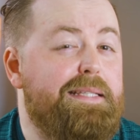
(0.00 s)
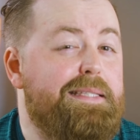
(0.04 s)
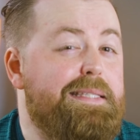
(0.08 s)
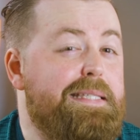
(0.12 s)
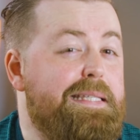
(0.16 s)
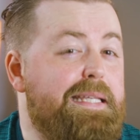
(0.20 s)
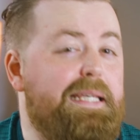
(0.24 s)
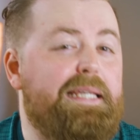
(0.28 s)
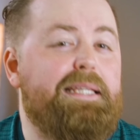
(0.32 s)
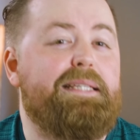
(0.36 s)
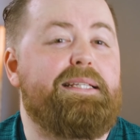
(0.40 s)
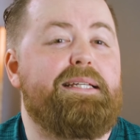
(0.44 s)

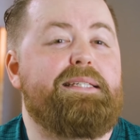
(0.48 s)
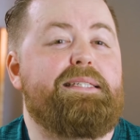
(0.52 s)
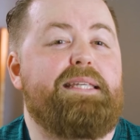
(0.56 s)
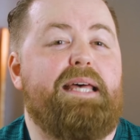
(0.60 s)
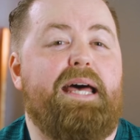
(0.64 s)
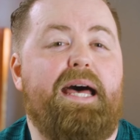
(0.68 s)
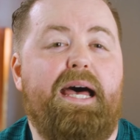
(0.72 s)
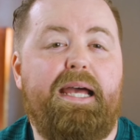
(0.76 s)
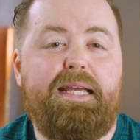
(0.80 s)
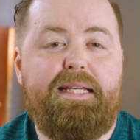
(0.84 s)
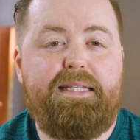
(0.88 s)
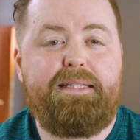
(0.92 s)
jetzt nicht das
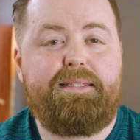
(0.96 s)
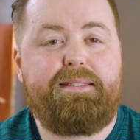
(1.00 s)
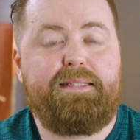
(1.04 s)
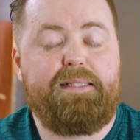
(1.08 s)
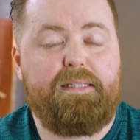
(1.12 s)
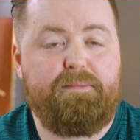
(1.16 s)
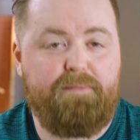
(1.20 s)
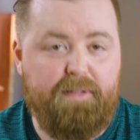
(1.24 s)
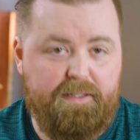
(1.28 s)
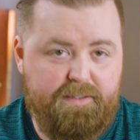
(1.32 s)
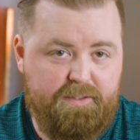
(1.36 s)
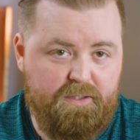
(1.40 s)

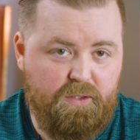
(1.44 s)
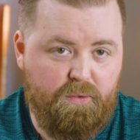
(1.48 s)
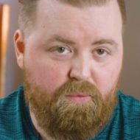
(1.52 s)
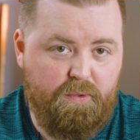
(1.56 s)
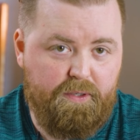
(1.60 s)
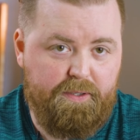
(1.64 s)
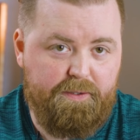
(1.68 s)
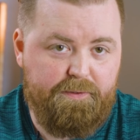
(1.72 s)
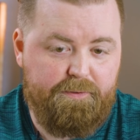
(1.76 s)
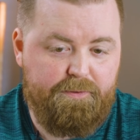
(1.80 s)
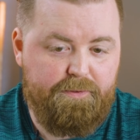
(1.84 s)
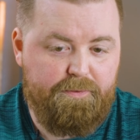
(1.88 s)
Einzige, was
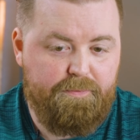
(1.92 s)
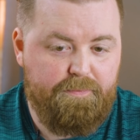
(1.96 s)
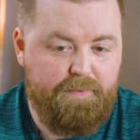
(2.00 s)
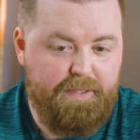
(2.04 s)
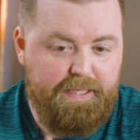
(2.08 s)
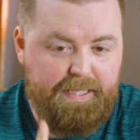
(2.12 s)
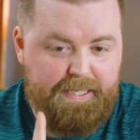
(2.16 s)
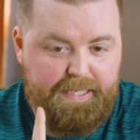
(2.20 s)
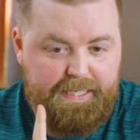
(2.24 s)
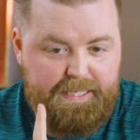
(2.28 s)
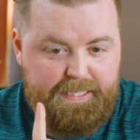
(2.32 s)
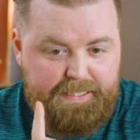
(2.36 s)
neu ist.
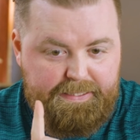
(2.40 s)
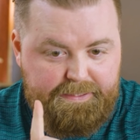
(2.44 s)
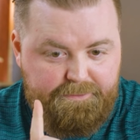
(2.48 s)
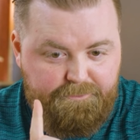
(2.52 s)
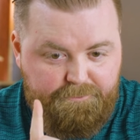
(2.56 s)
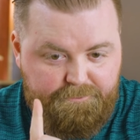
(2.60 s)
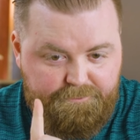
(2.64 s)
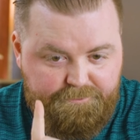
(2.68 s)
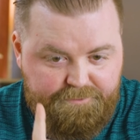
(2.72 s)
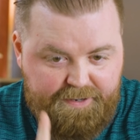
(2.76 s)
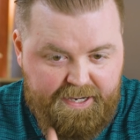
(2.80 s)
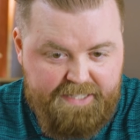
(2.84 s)

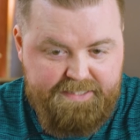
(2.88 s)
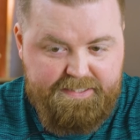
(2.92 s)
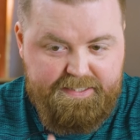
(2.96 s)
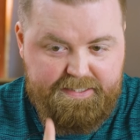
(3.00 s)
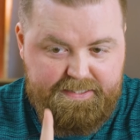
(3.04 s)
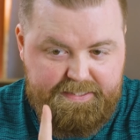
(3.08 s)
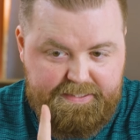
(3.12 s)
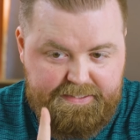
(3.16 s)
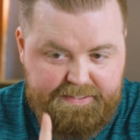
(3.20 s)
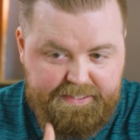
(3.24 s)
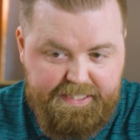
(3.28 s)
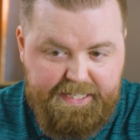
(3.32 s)

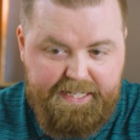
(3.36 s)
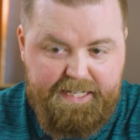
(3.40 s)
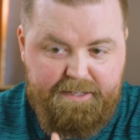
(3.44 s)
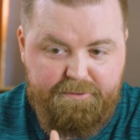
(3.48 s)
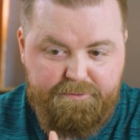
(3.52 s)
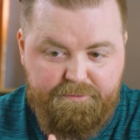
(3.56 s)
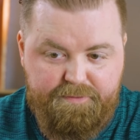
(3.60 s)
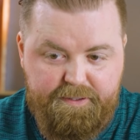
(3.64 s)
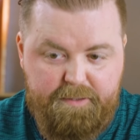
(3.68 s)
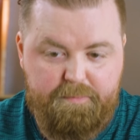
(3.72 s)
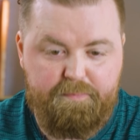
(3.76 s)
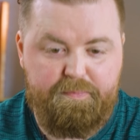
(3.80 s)
Fast
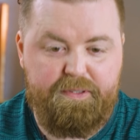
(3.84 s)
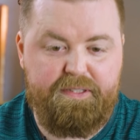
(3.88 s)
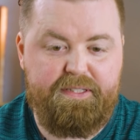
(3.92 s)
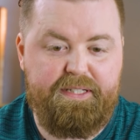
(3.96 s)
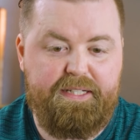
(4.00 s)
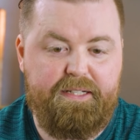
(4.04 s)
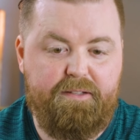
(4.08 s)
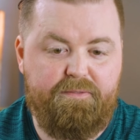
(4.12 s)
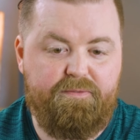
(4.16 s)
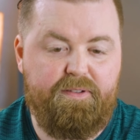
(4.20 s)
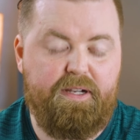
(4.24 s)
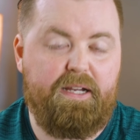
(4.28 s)
jeder Fitbit
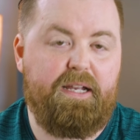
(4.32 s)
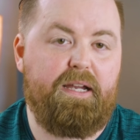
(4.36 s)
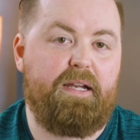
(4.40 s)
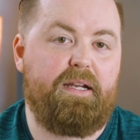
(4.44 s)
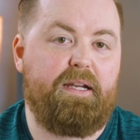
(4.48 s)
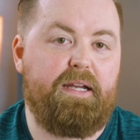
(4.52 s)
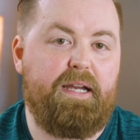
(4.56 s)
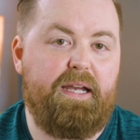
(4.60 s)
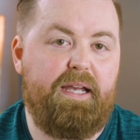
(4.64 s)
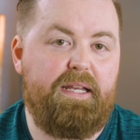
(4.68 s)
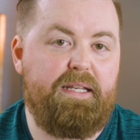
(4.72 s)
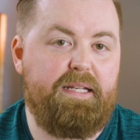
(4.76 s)
in der
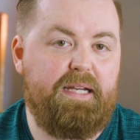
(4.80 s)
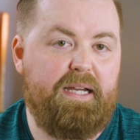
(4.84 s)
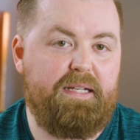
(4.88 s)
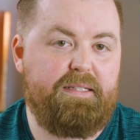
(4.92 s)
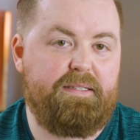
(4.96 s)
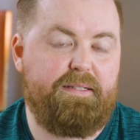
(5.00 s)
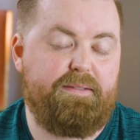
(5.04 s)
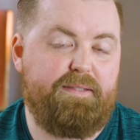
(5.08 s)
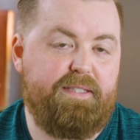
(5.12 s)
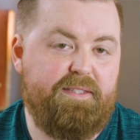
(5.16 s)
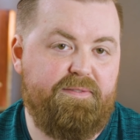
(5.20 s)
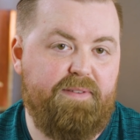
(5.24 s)
Vergangenheit
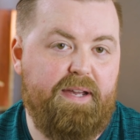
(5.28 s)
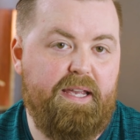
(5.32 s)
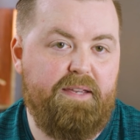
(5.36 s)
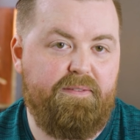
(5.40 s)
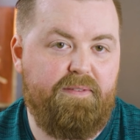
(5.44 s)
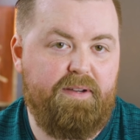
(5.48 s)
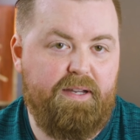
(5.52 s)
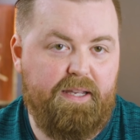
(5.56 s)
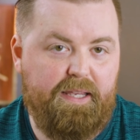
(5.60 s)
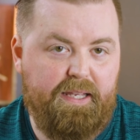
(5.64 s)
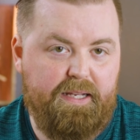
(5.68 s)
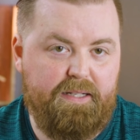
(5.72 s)
hatte zwei
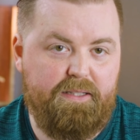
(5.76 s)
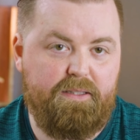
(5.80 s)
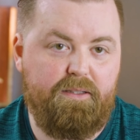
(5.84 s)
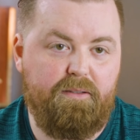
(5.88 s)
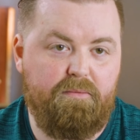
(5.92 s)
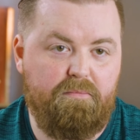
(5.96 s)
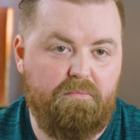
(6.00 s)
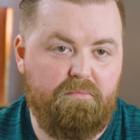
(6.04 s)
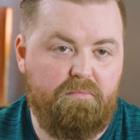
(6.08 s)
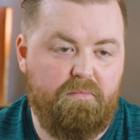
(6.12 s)
Varianten,